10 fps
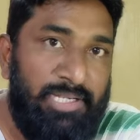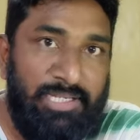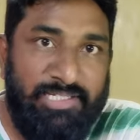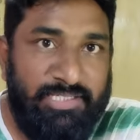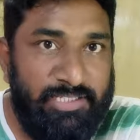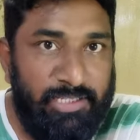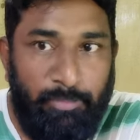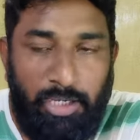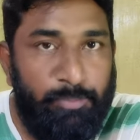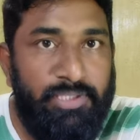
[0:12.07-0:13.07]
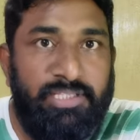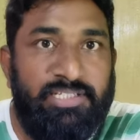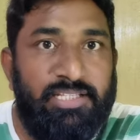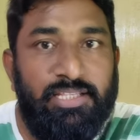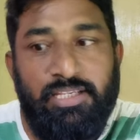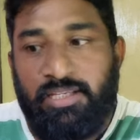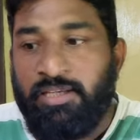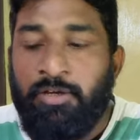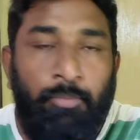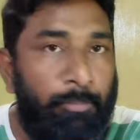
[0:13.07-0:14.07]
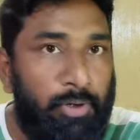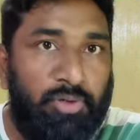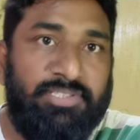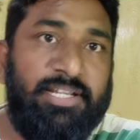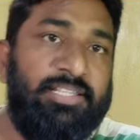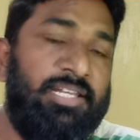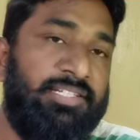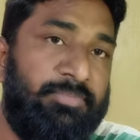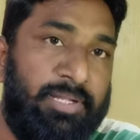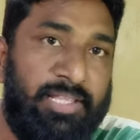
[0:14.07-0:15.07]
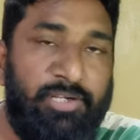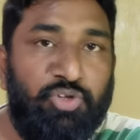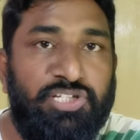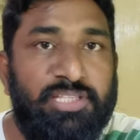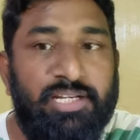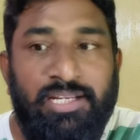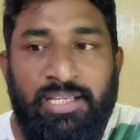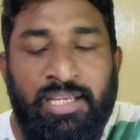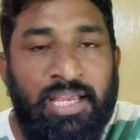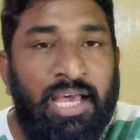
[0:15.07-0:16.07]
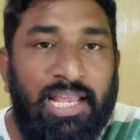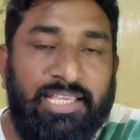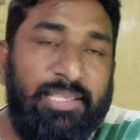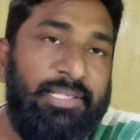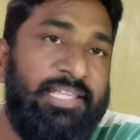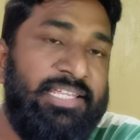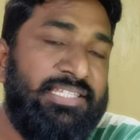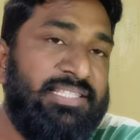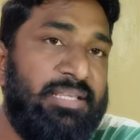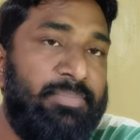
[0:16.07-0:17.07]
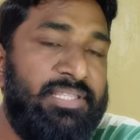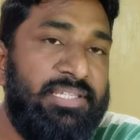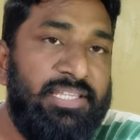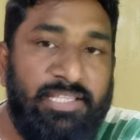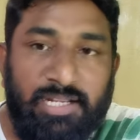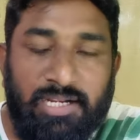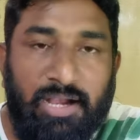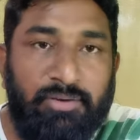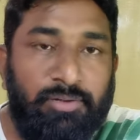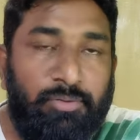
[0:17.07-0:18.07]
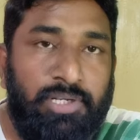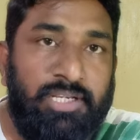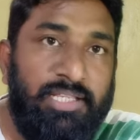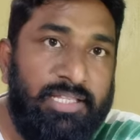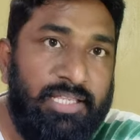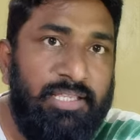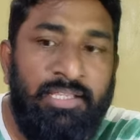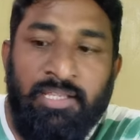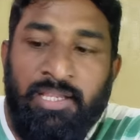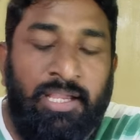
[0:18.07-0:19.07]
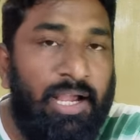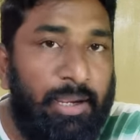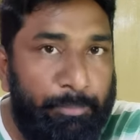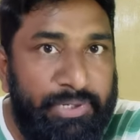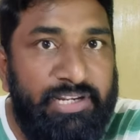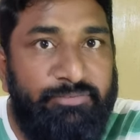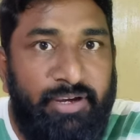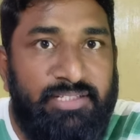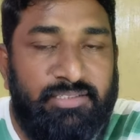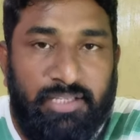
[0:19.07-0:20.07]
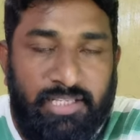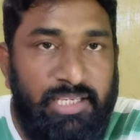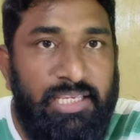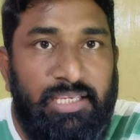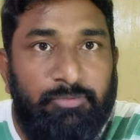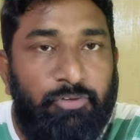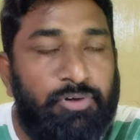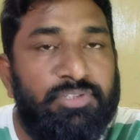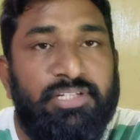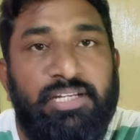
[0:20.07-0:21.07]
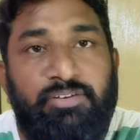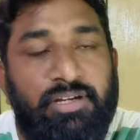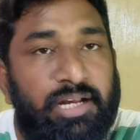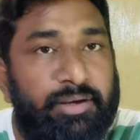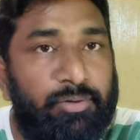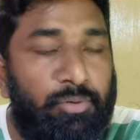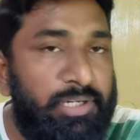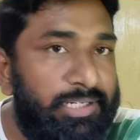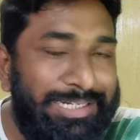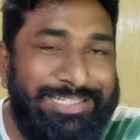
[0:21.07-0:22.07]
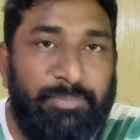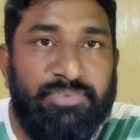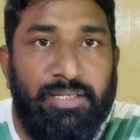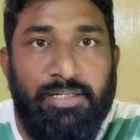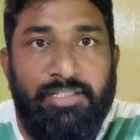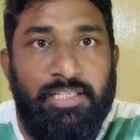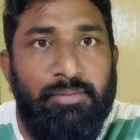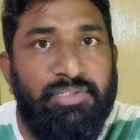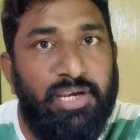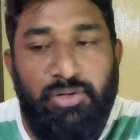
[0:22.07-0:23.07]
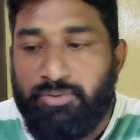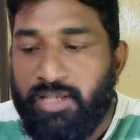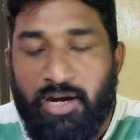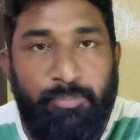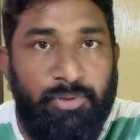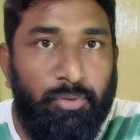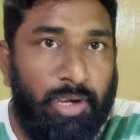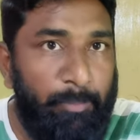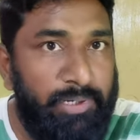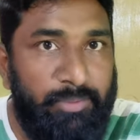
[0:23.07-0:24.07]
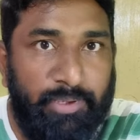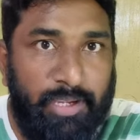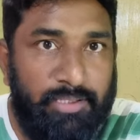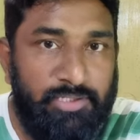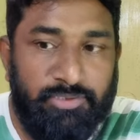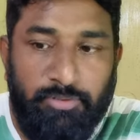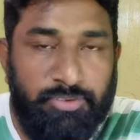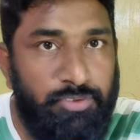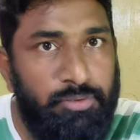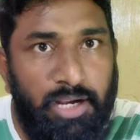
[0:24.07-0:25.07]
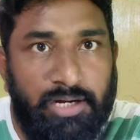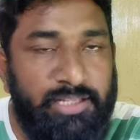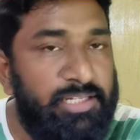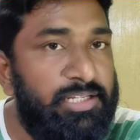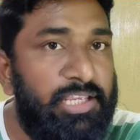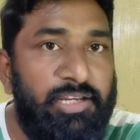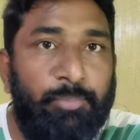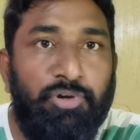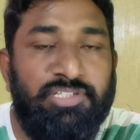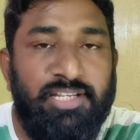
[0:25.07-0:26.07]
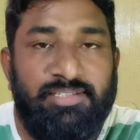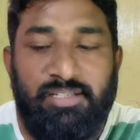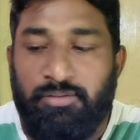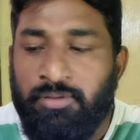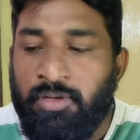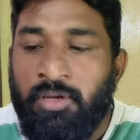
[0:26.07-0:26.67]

మళ్ళీ లిస్ట్ అయితే మార్పు అయితే ఇచ్చింది మరొకసారి అయితే లిస్ట్ మన దగ్గరికి వచ్చిందండి అలాగే ఈ రీఛార్జ్ సంబంధించిన ఏదైనా కావాలనుకున్నట్టయితే పీడిఎఫ్ ఫైల్స్ అదే ఫొటోస్ కానీ ఏమైనా కావాలనుకుంటే టెలిగ్రామ్ ఛానల్ అయితే జాయిన్ అవుతాయి అక్కడ మీకు కంప్లీట్ మీకు తెలుసుకోవచ్చు అక్కడైతే నేను ఇవన్నీ పోస్ట్ చేస్తాను